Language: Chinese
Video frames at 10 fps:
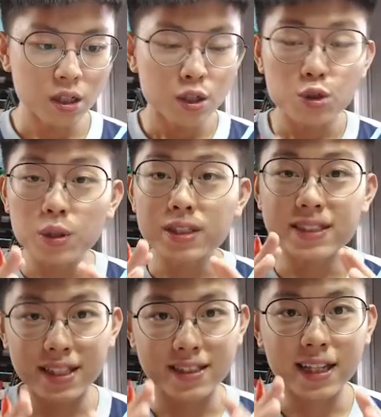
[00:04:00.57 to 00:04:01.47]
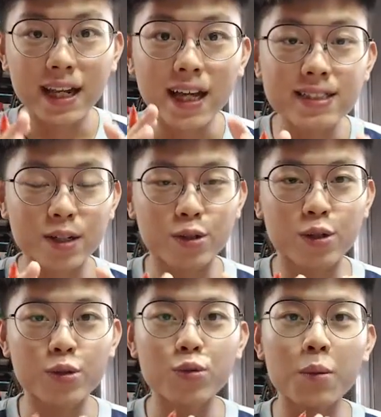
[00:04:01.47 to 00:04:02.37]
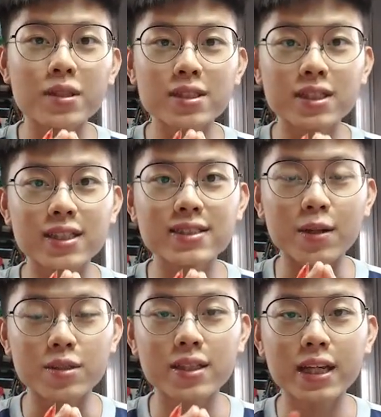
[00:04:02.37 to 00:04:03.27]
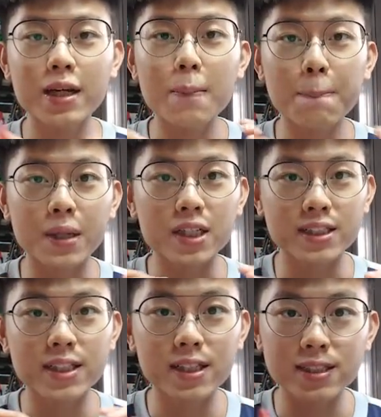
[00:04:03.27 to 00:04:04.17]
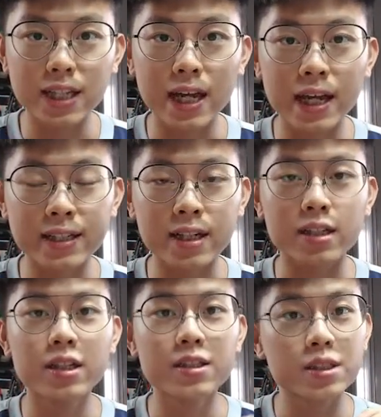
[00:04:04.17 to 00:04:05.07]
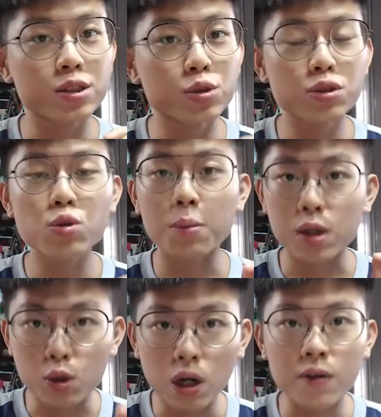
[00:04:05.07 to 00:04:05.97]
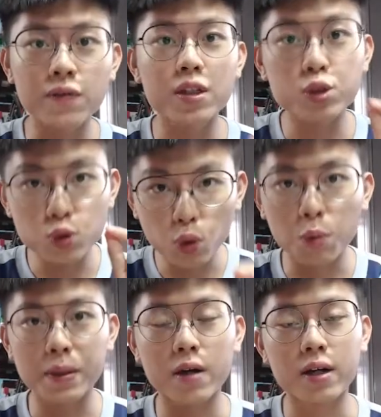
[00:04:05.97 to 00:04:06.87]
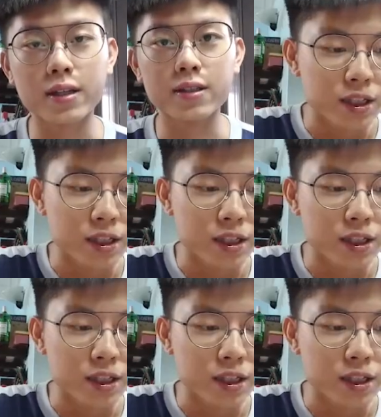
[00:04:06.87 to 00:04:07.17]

所以简单来讲哦，我们之前找的那个 Bernier 的 sin 呢，其实就是我们 graph 的坐标来的。